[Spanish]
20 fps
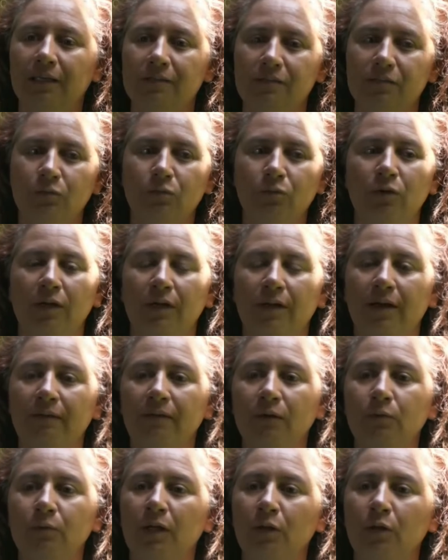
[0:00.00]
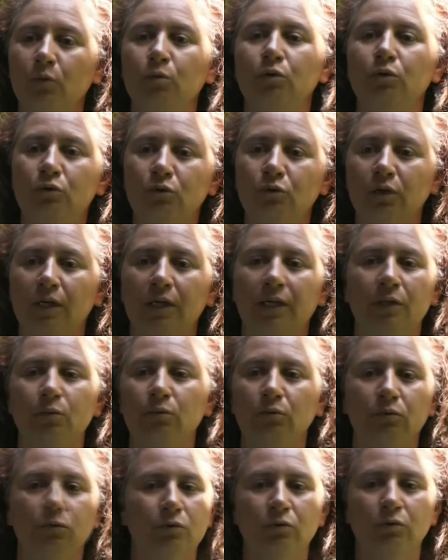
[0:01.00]
si uno le habla a un adulto, el
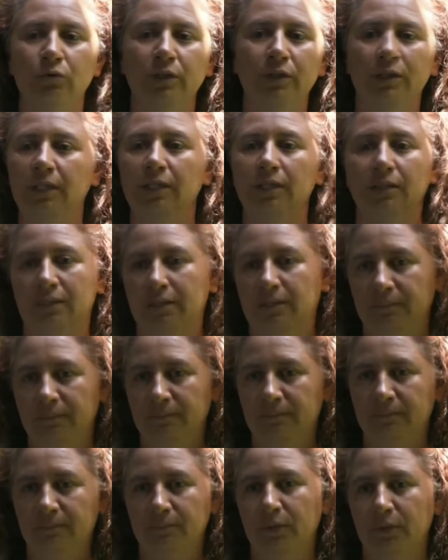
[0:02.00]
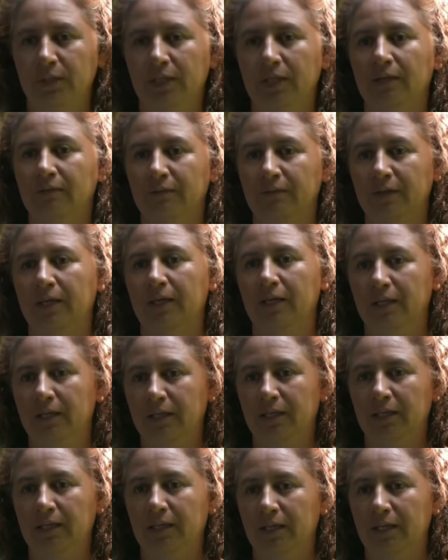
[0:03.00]
adulto no entiende, porque él ve
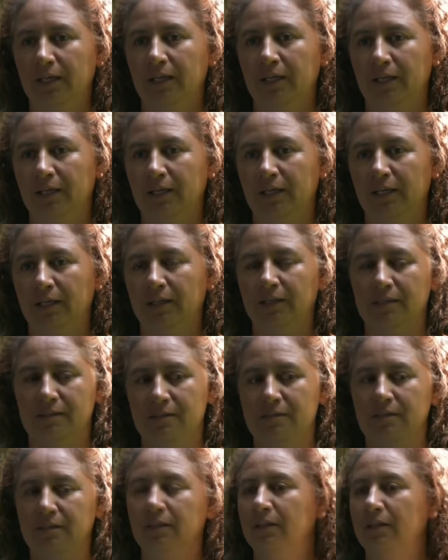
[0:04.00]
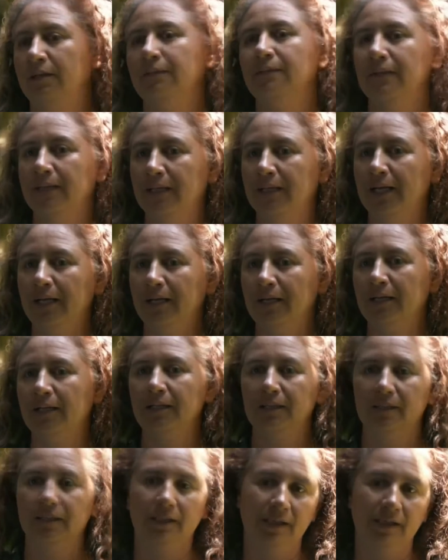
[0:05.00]
que eh, necesita trabajar
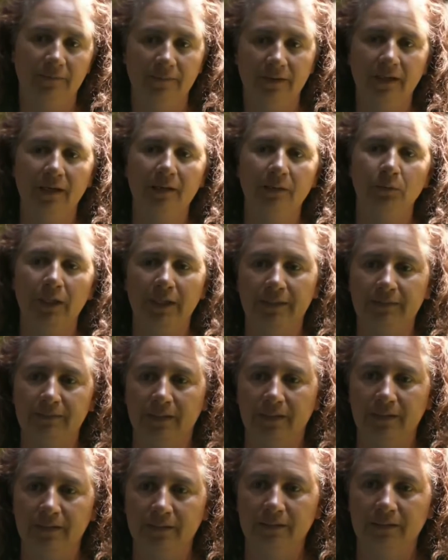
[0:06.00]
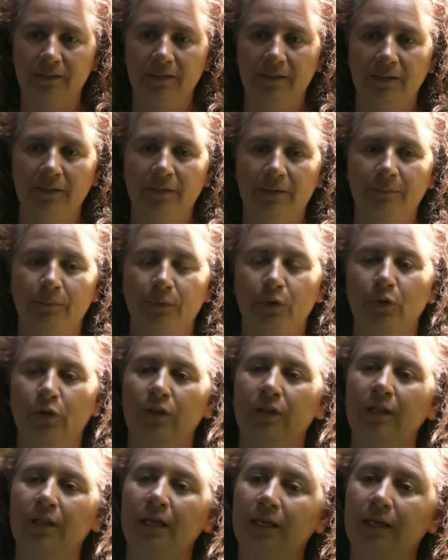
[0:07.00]
y la abeja le molesta. Pero hoy
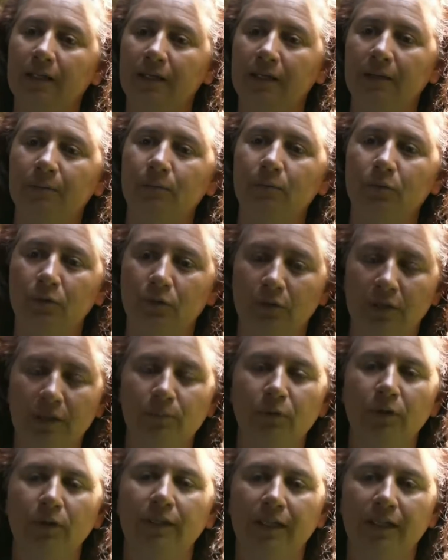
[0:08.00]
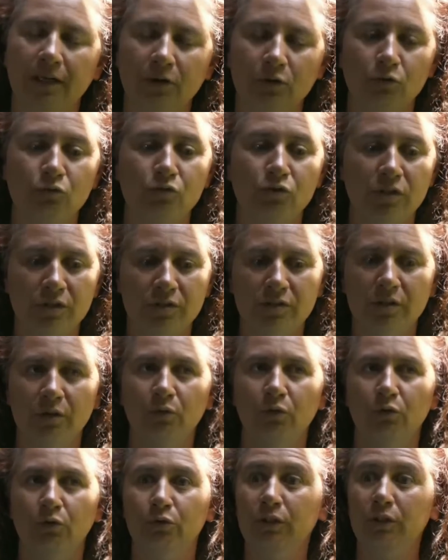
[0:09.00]
día generamos, logramos generar conciencia
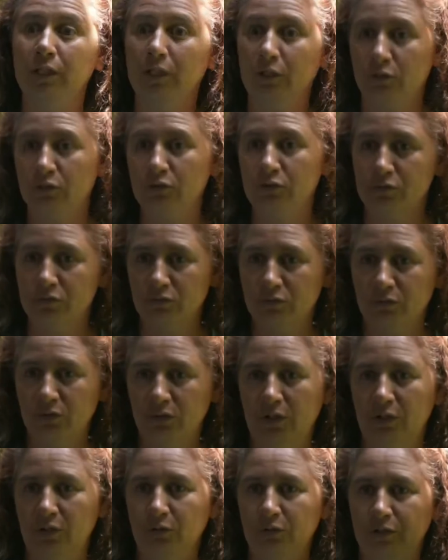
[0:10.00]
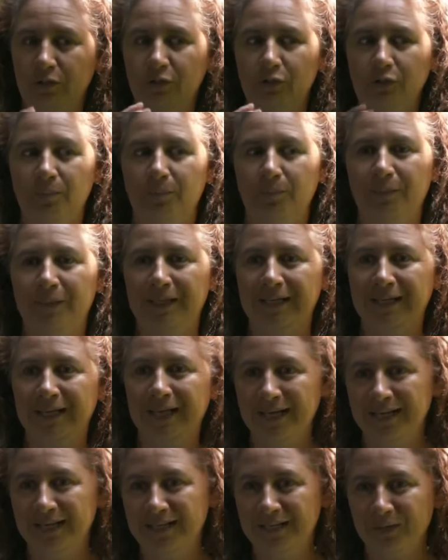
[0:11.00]
con los niños y los niños
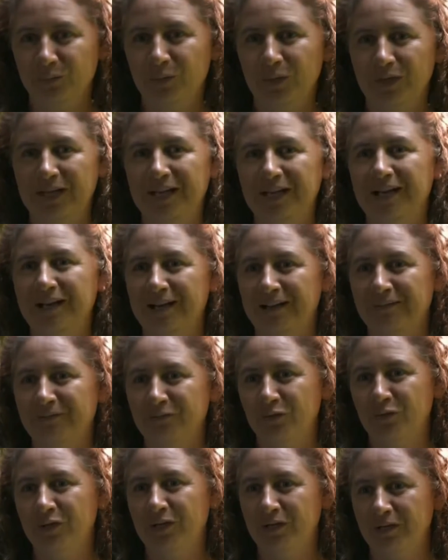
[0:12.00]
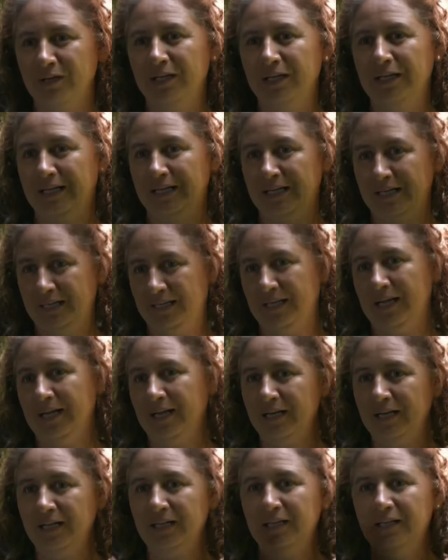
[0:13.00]
explicarle cuál es la labor real